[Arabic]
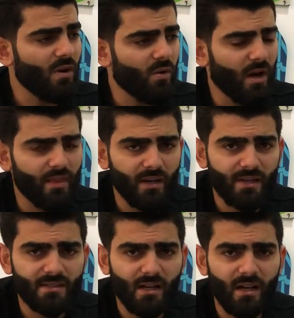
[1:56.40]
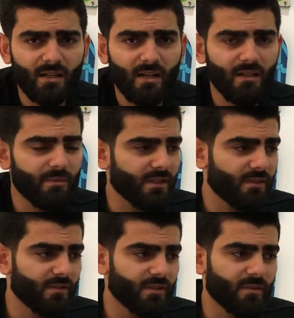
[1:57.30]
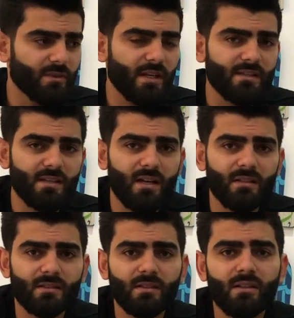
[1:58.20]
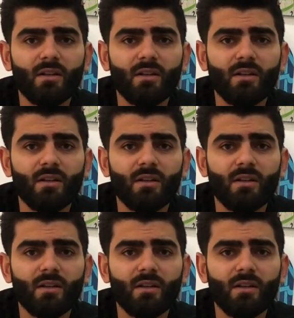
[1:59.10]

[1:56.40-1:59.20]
وهذا الاكس ار غالبيه الفيديو بالاكس ار